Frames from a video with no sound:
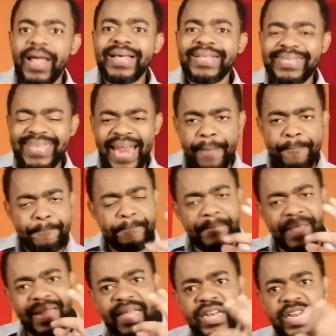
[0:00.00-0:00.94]
C'est la
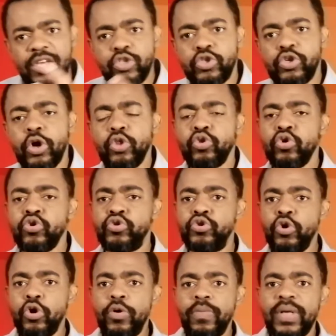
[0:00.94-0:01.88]
bénédiction de
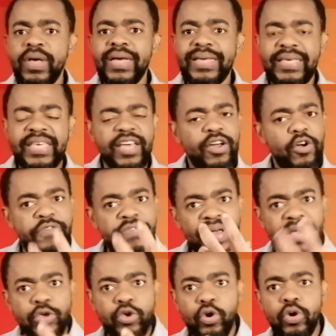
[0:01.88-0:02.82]
Dieu qui
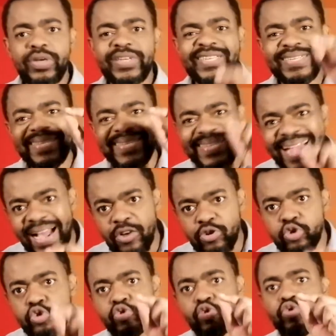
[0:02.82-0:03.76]
fait que chaque
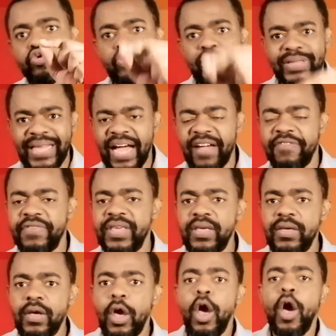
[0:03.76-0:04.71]
jour de ta
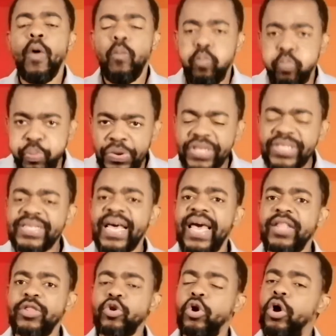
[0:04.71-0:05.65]
vie puisse
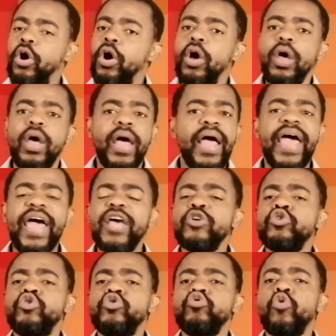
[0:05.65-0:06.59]
être
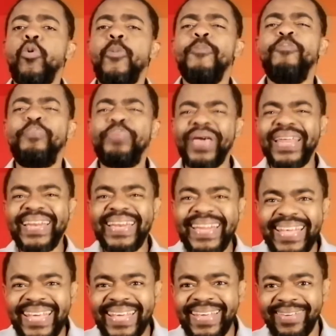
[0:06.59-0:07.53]
un jour
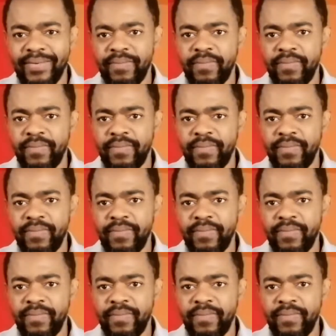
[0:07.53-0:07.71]
béni.